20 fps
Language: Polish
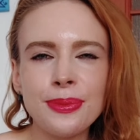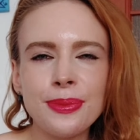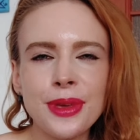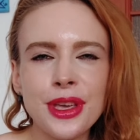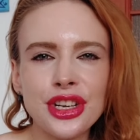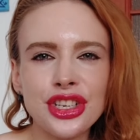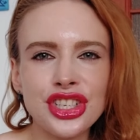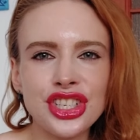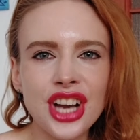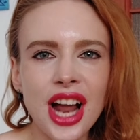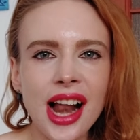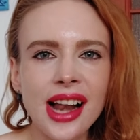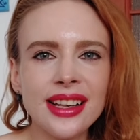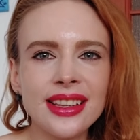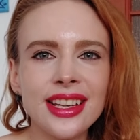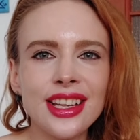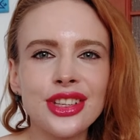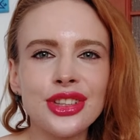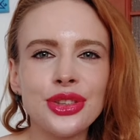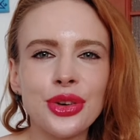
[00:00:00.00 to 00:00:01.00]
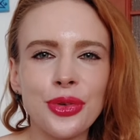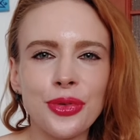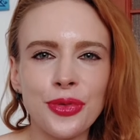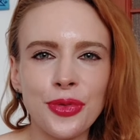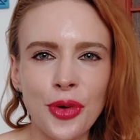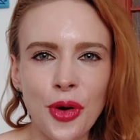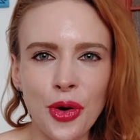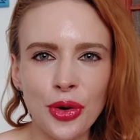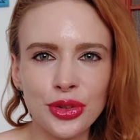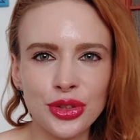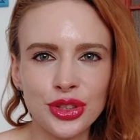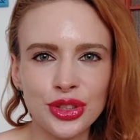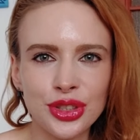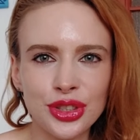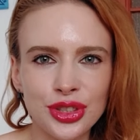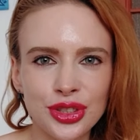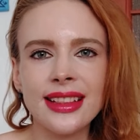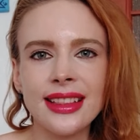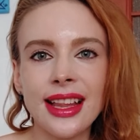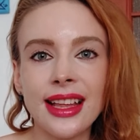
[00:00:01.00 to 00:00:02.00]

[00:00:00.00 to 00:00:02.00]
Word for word: mierzalne dowody.